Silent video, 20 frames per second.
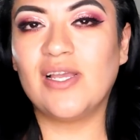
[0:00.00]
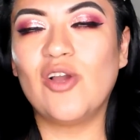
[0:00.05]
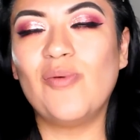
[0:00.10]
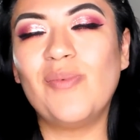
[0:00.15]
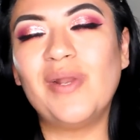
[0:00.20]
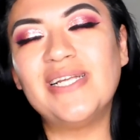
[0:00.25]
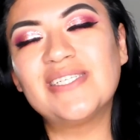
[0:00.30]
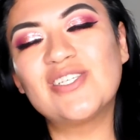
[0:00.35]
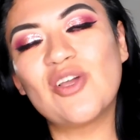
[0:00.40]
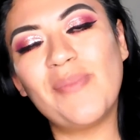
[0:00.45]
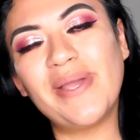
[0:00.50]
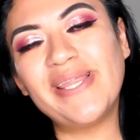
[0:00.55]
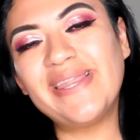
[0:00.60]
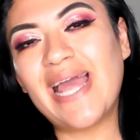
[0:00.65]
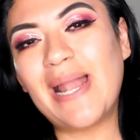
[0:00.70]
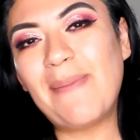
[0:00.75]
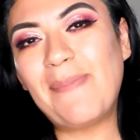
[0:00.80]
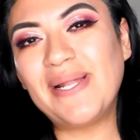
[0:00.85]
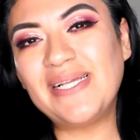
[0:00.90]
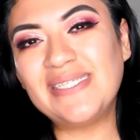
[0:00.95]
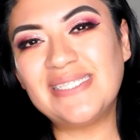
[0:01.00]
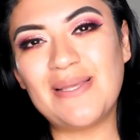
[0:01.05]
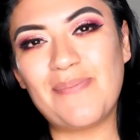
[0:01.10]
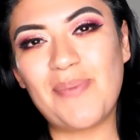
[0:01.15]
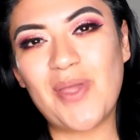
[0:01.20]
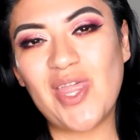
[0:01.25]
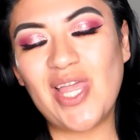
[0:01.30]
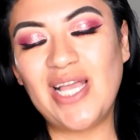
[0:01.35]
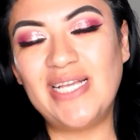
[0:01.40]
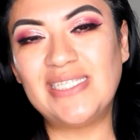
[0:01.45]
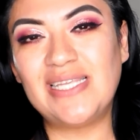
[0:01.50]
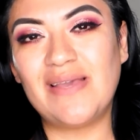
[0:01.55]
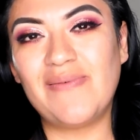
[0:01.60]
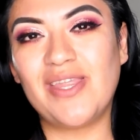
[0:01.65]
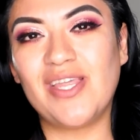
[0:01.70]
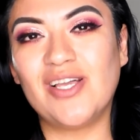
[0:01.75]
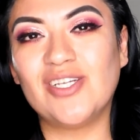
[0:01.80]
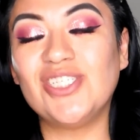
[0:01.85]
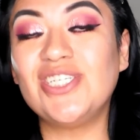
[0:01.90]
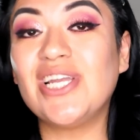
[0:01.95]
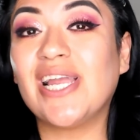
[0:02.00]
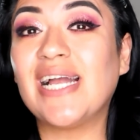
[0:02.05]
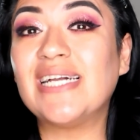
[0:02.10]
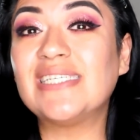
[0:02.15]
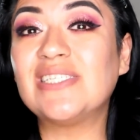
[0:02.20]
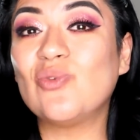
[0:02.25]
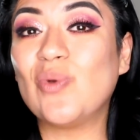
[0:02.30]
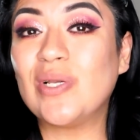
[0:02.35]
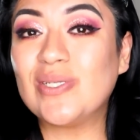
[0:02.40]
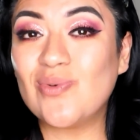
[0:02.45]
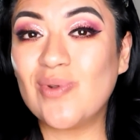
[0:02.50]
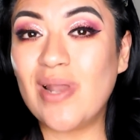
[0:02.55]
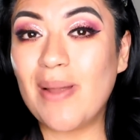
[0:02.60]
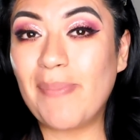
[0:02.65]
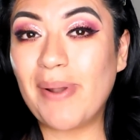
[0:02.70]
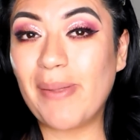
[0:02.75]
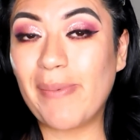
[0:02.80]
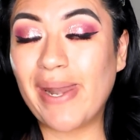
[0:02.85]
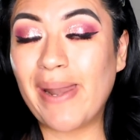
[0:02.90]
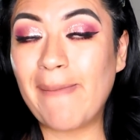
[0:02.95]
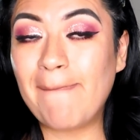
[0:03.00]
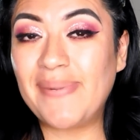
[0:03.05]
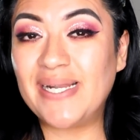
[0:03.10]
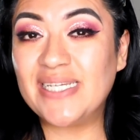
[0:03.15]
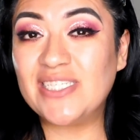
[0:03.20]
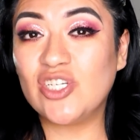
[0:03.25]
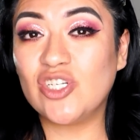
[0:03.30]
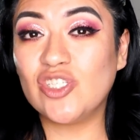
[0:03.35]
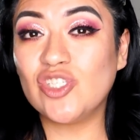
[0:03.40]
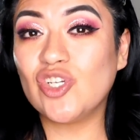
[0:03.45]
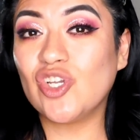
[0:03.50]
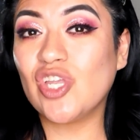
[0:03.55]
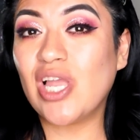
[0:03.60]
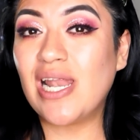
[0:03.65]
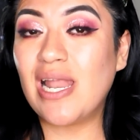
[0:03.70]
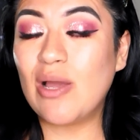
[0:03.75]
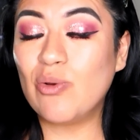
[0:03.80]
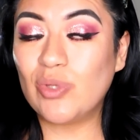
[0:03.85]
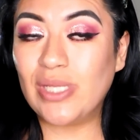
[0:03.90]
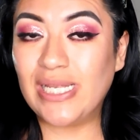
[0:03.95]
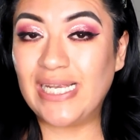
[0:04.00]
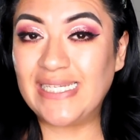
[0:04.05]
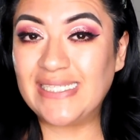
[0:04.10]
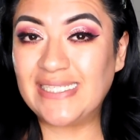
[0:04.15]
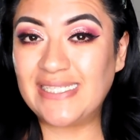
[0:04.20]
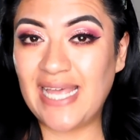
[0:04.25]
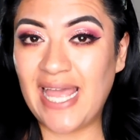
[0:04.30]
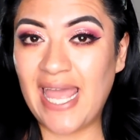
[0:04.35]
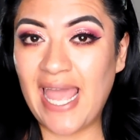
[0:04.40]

Como les comenté al principio de este video, chicas, no es una primera impresión, yo ya la utilicé